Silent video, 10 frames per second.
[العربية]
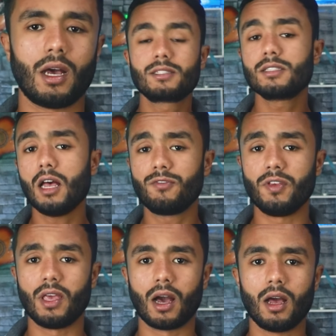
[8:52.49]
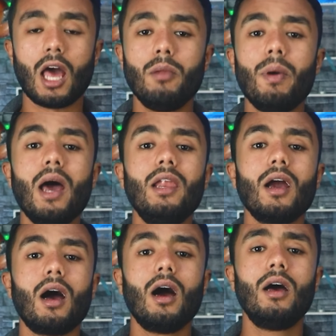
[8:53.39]
الصافية
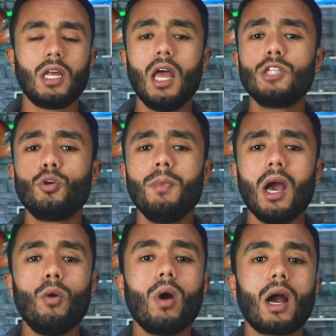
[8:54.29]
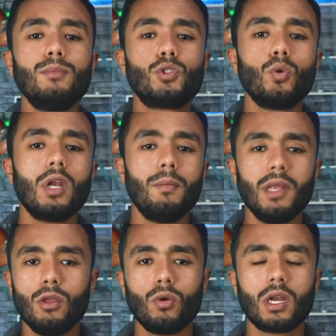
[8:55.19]
البالغة 350
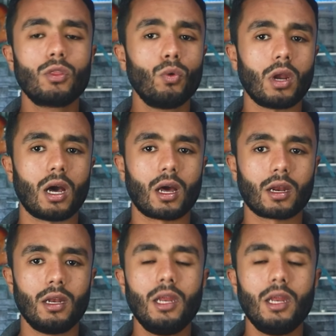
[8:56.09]
مليون دولار